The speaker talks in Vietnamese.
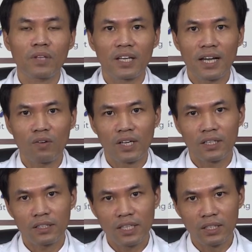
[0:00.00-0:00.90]
thế nào để
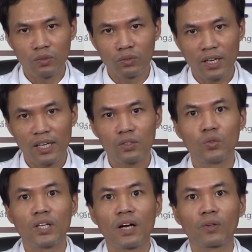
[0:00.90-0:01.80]
cơ thể chúng ta
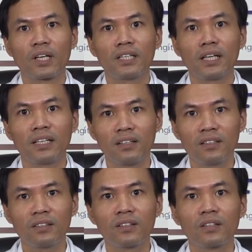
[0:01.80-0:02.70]
chuyển đảo huyết thanh nhanh
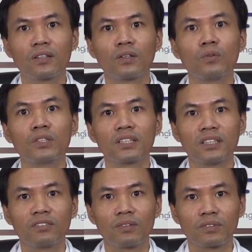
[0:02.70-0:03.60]
hơn cùng Dược
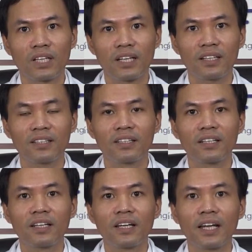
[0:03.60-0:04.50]
sĩ Phạm Xa.
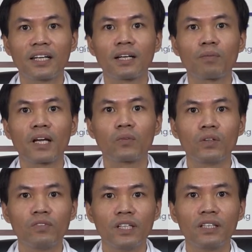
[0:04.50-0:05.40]
Hẹn gặp lại
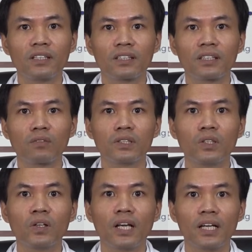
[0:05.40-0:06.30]
quý vị trong cái
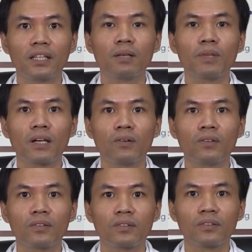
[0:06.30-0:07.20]
chuyên đề tiếp theo.